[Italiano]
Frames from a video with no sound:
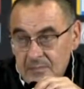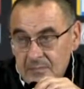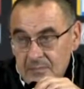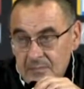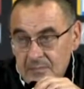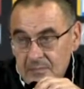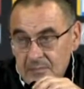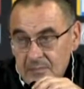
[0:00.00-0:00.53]
non
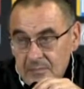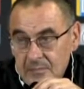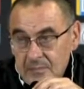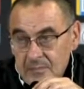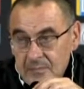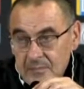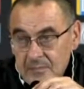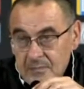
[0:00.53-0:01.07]
verrà
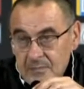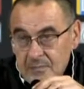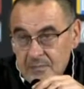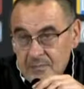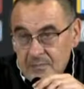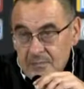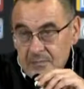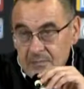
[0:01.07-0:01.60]
convocato, se
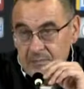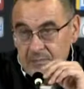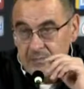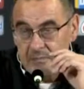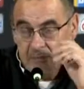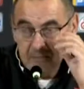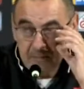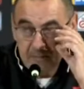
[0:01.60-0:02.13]
lo può
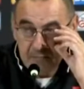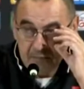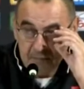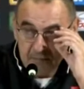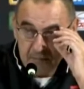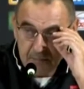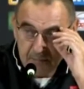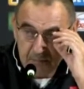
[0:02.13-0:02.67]
dire,
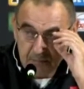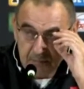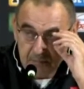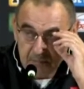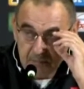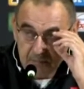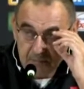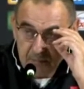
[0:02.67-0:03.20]

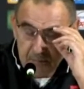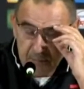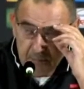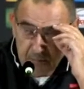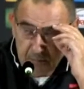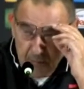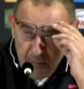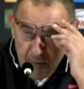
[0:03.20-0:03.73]
sicuramente, oppure
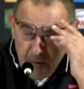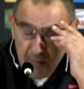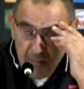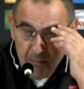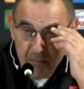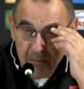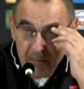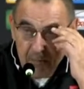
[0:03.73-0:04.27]
chi è ancora in
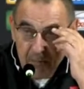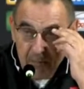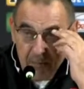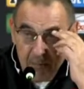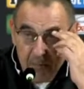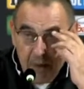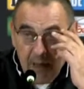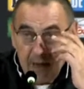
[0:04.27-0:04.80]
dubbio.
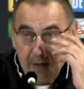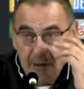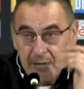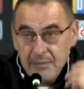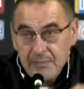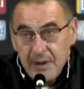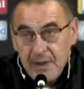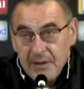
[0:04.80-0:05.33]
Ma,
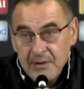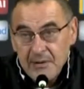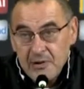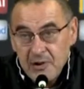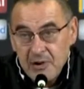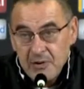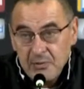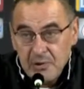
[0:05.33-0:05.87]
eh,
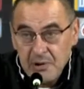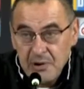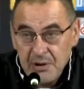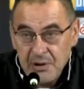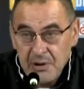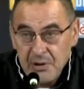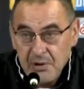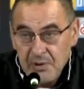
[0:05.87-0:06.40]
Pjanic è
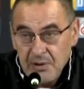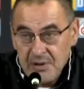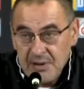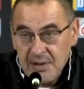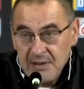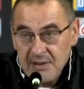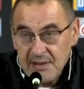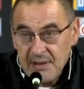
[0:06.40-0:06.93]
uscito
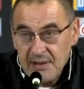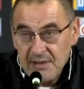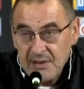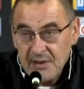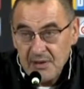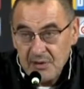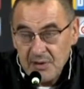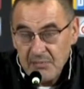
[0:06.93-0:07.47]
senza
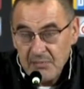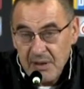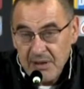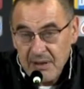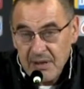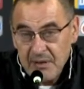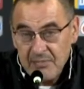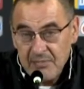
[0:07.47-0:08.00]
lesioni, ma
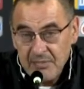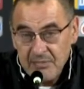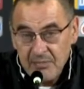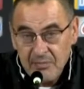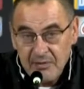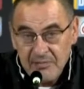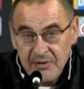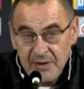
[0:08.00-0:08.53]
chiaramente
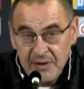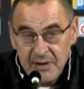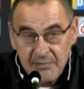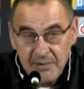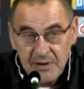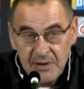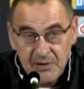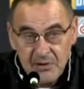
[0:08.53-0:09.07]
un
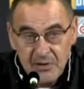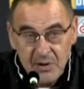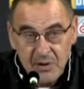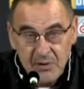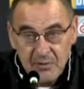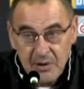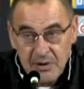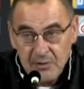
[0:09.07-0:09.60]
affatinamento
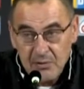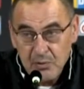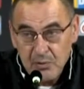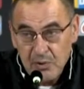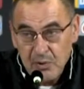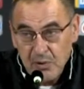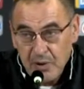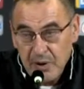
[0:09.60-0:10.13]
a un
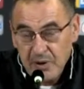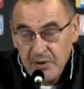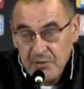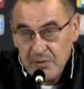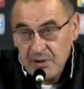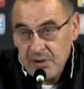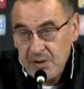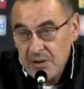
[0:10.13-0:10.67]
adduttore,
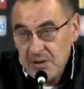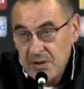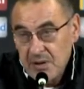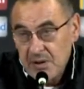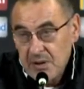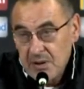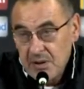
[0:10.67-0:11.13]
quindi